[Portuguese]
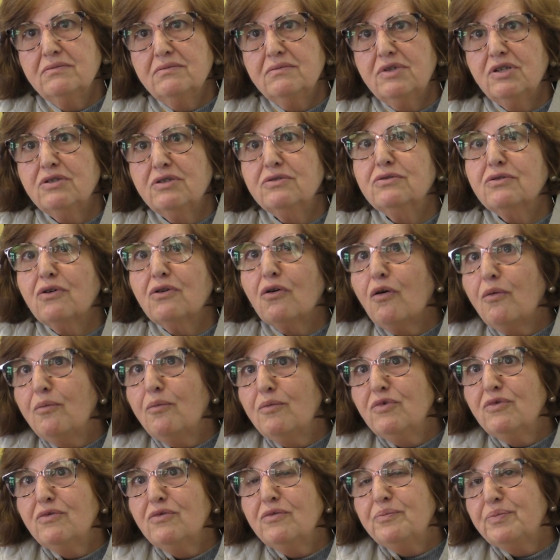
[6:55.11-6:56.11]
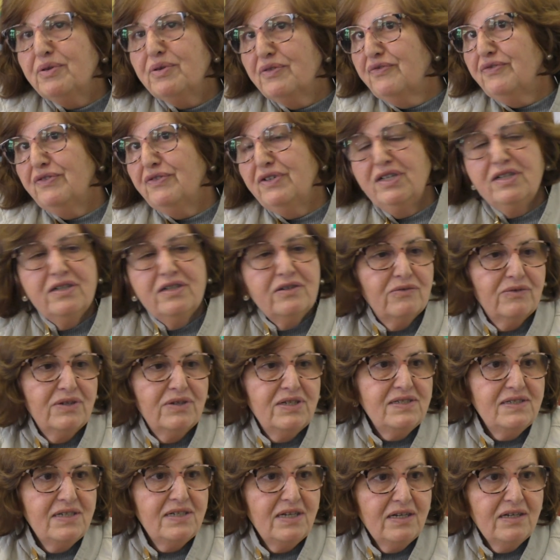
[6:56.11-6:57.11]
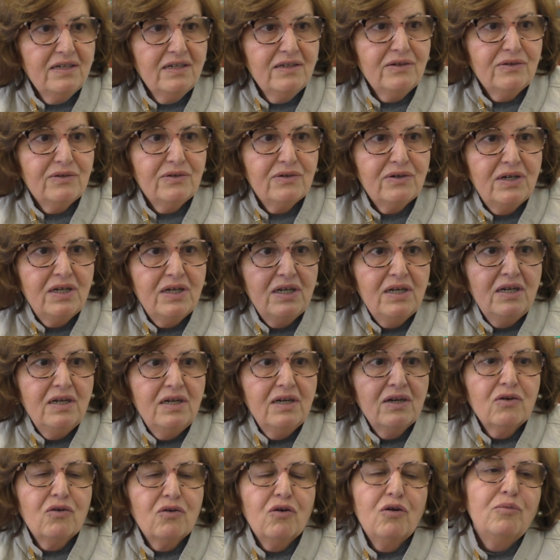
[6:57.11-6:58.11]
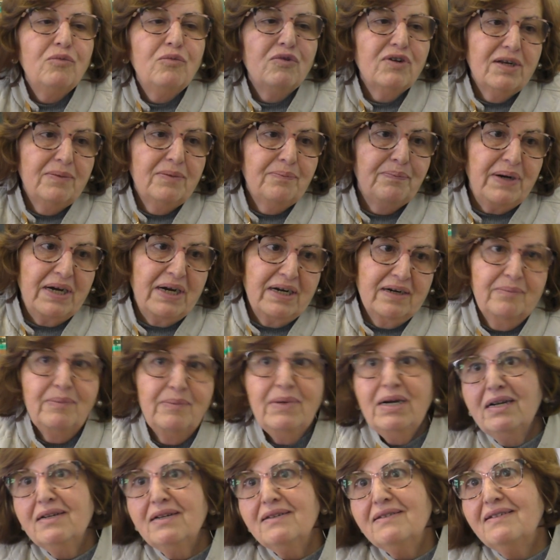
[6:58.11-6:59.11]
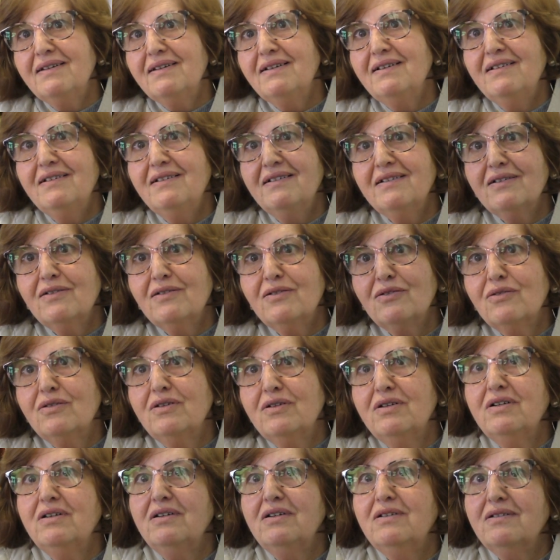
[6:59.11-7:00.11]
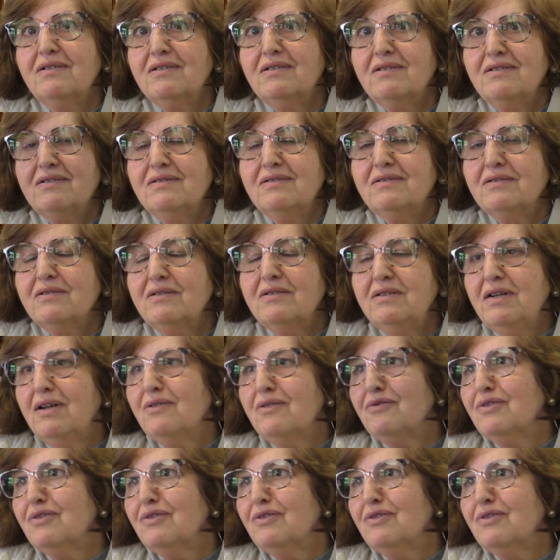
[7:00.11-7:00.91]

Portanto, como prevenir um incêndio, como limpar a mata, eh, não